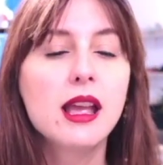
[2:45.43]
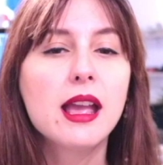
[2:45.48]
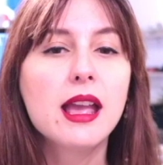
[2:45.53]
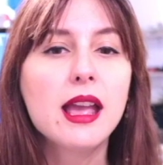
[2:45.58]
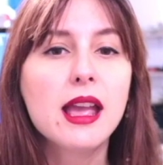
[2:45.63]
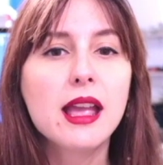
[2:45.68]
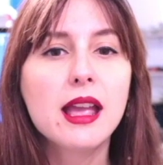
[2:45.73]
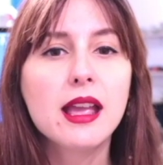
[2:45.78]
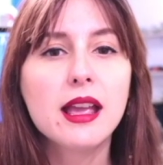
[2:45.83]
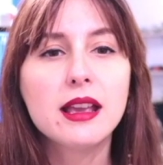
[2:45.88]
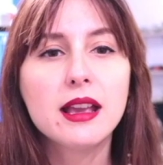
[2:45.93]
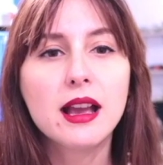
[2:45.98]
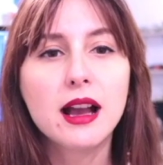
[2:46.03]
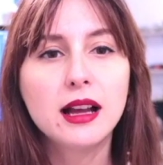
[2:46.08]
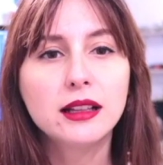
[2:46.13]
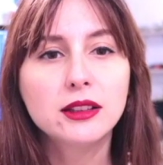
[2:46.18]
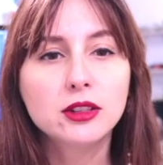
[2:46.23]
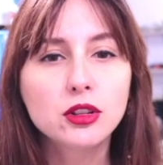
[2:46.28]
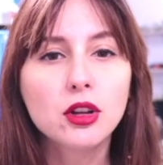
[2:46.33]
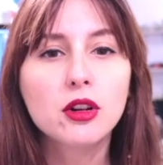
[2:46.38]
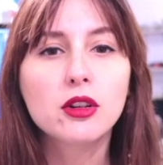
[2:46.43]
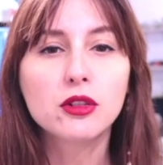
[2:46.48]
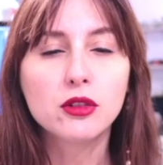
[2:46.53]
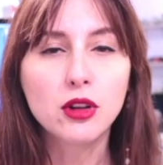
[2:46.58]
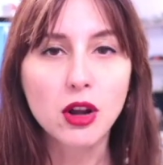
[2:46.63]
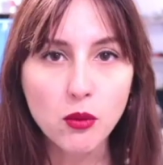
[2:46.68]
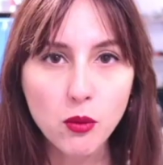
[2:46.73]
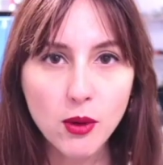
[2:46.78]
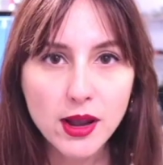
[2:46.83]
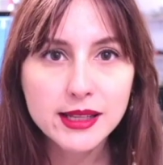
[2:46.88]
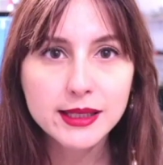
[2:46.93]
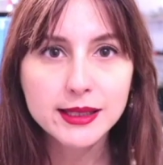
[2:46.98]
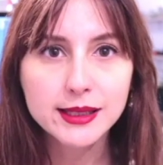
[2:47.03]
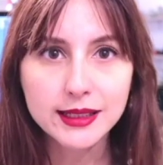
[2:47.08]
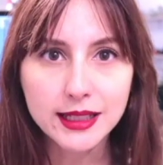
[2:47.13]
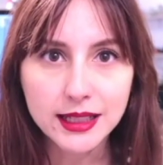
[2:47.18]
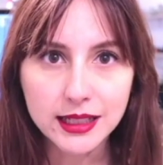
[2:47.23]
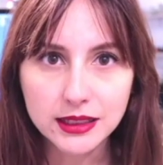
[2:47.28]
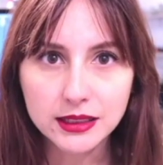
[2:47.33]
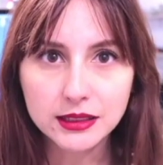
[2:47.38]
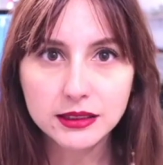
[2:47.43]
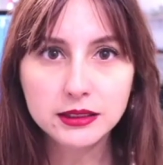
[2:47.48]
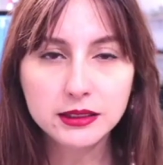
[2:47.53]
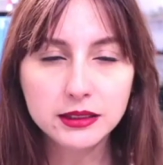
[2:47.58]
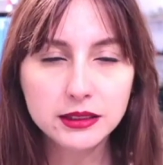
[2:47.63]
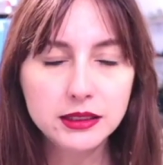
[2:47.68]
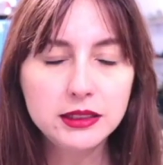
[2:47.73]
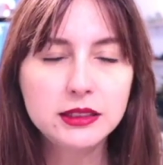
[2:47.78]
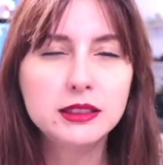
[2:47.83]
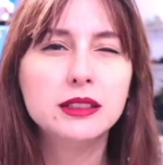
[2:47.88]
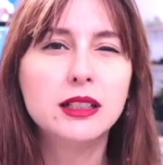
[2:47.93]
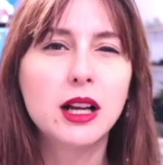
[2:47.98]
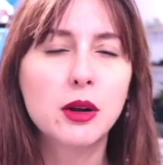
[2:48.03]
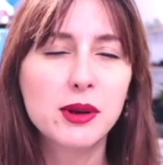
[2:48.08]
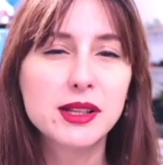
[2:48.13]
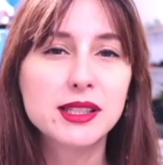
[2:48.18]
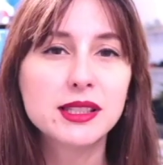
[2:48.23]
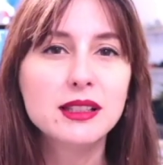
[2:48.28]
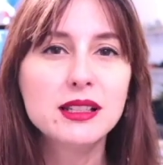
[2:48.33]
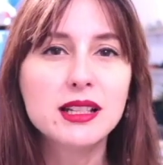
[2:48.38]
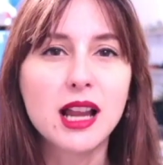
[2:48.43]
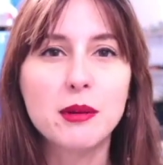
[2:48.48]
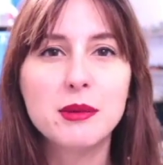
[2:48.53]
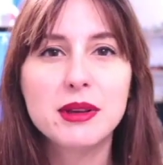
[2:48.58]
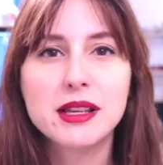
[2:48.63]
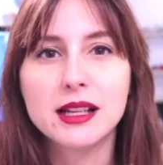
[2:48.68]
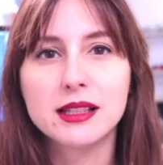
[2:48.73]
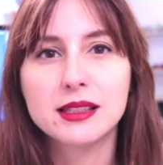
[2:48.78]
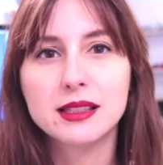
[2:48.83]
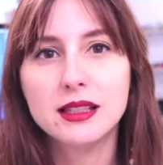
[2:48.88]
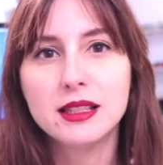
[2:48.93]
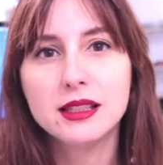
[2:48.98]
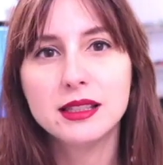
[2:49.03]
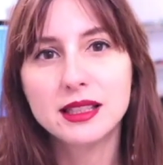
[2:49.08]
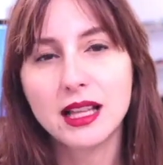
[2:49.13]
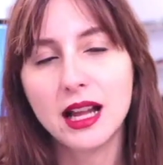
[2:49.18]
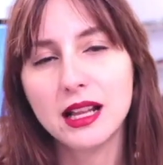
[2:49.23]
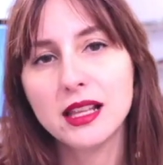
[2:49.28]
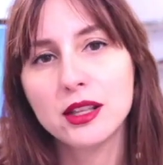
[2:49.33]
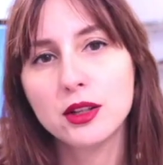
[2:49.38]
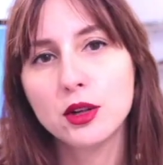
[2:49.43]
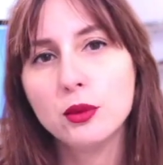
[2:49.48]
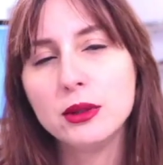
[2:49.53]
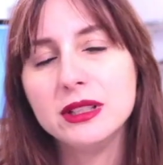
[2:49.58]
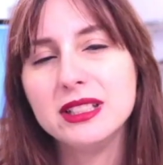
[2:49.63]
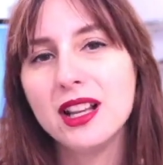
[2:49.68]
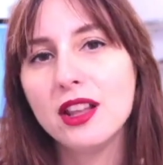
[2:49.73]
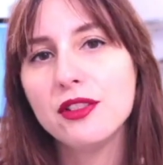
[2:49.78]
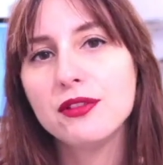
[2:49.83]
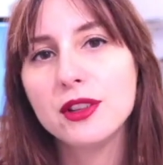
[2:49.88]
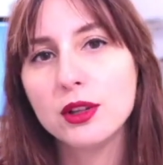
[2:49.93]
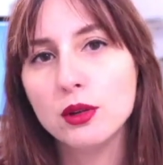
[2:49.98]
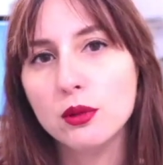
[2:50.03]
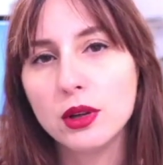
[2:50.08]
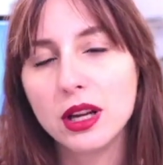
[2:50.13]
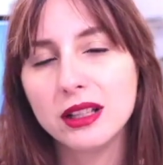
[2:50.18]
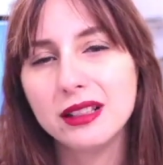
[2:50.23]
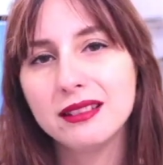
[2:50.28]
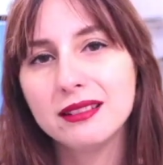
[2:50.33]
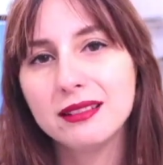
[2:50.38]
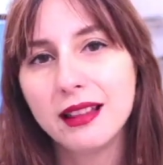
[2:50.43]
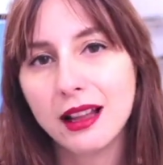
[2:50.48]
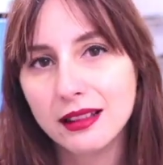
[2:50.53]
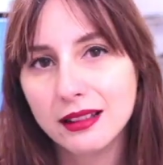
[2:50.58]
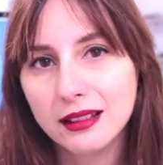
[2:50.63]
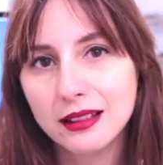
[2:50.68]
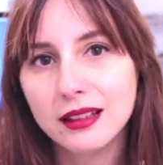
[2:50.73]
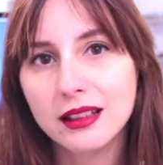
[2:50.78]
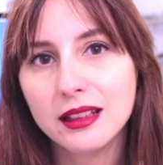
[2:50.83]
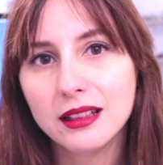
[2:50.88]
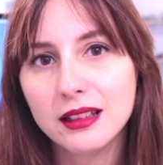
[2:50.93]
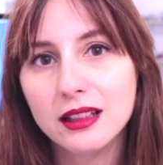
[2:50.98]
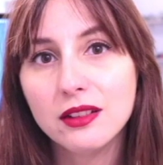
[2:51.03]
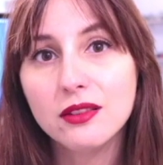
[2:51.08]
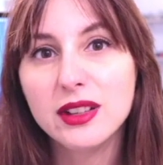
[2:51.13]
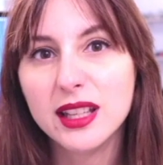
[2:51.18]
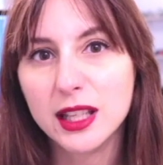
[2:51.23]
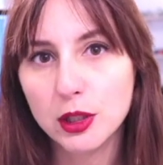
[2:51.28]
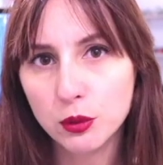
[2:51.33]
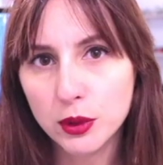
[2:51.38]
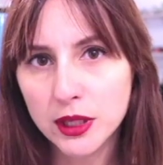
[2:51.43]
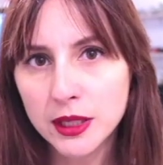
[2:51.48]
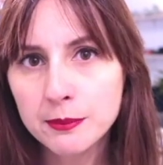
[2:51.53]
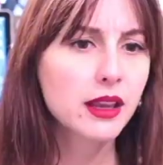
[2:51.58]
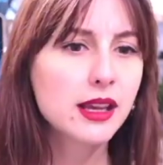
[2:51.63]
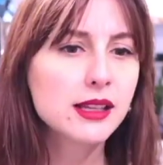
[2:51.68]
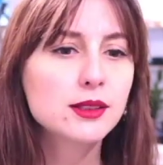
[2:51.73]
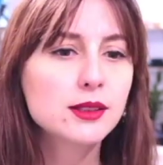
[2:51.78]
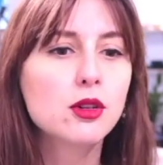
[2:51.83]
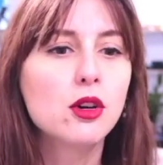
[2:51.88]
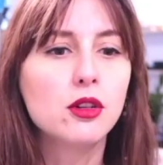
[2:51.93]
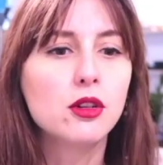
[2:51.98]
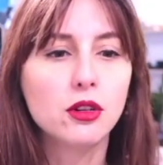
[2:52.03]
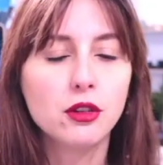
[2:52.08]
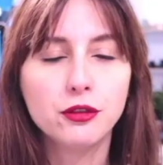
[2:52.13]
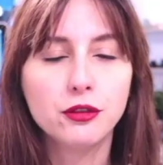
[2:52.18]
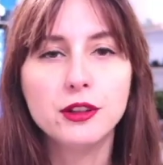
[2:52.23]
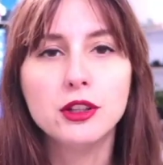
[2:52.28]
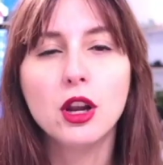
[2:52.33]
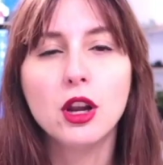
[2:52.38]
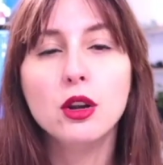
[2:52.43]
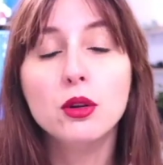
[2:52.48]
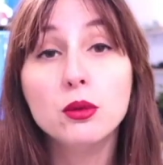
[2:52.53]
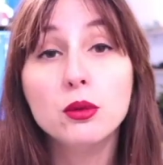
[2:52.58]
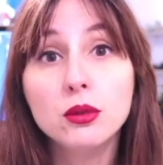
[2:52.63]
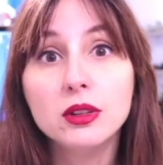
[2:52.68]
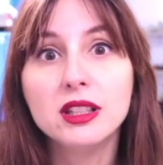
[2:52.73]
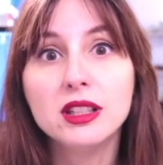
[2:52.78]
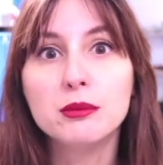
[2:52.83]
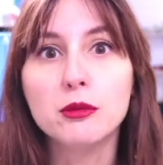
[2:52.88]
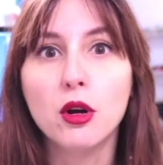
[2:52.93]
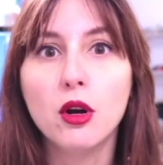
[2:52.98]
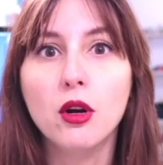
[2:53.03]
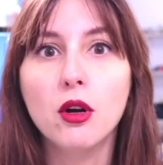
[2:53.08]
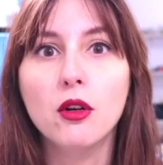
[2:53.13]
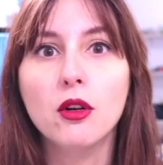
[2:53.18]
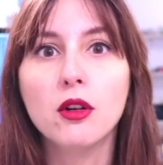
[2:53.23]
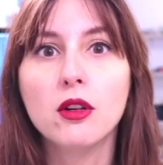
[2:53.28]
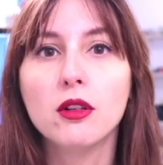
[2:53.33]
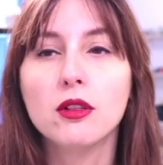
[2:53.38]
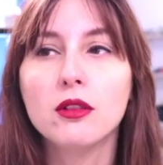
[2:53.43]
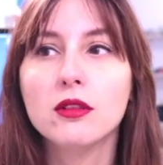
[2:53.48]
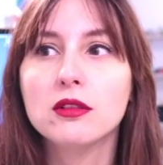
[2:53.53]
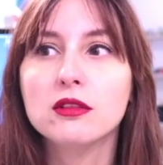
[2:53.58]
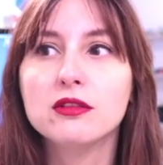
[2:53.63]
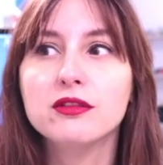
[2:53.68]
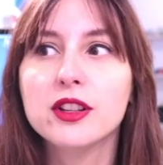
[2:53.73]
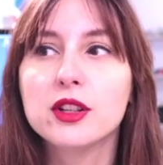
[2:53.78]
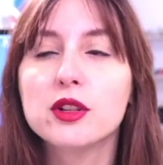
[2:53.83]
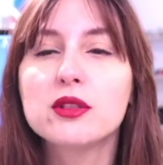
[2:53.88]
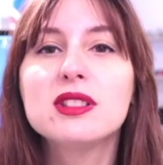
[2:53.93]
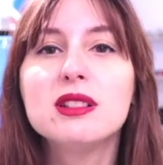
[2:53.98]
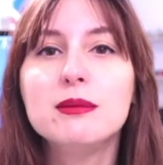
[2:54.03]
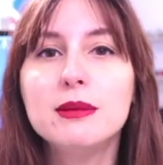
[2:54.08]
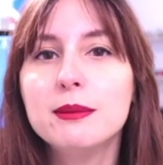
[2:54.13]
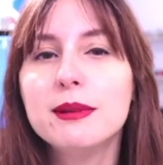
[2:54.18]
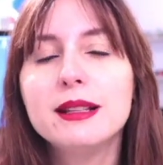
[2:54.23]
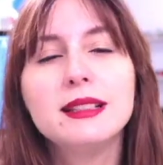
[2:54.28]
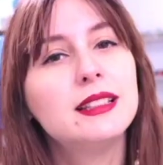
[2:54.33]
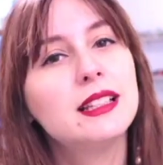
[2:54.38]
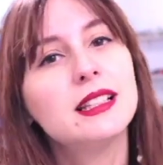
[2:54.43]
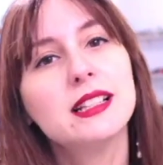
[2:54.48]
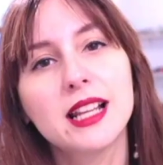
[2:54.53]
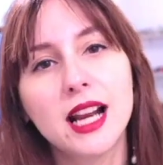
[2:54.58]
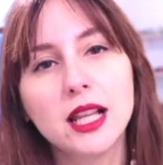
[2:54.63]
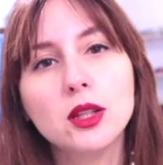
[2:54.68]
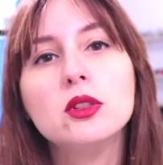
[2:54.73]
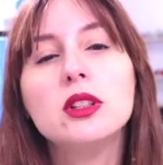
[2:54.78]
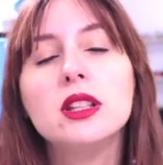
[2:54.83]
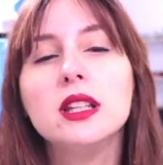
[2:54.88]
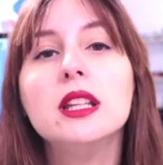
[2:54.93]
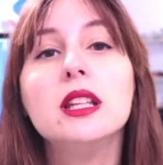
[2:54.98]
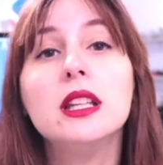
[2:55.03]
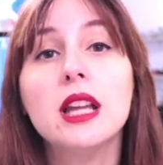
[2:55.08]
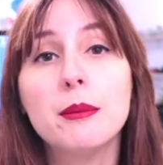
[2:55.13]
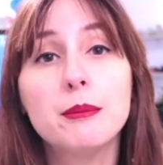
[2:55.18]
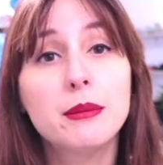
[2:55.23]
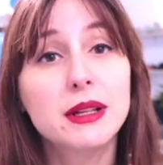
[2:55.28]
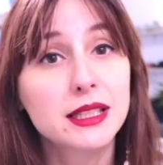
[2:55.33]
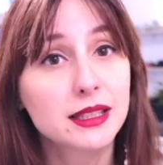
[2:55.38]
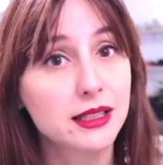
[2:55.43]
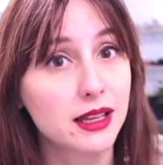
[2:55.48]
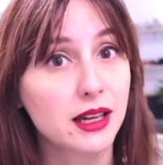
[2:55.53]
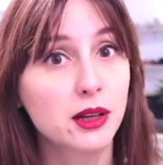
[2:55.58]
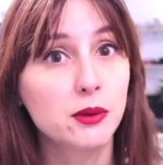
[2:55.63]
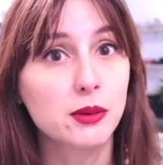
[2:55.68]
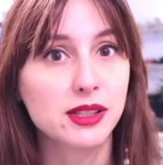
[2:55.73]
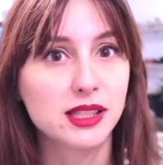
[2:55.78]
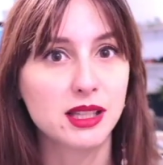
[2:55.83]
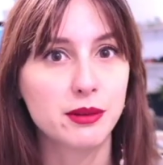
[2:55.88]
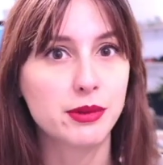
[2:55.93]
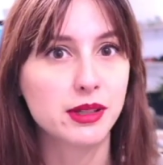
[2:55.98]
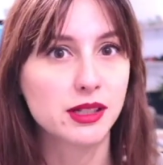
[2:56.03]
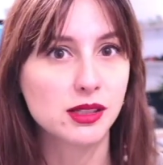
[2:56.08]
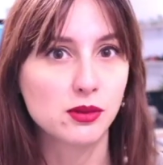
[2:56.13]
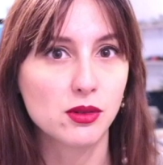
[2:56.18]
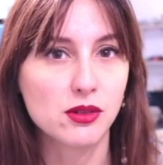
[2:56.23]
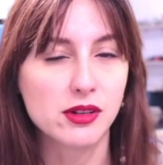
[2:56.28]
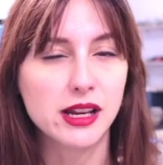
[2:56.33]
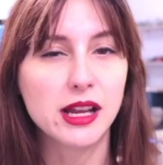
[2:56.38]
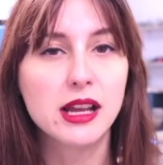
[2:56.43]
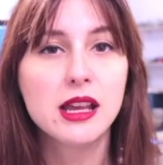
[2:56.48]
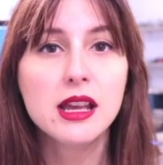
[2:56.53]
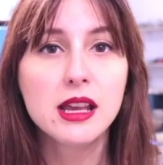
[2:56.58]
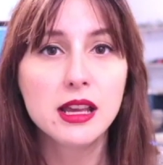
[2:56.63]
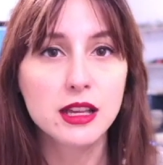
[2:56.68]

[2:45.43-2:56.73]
E attorno a questa a questa dinamica si instagliano quindi le figure di tanti individui che sono fino all'ultimo eh, verosimilmente in grado di ammazzare questa persona.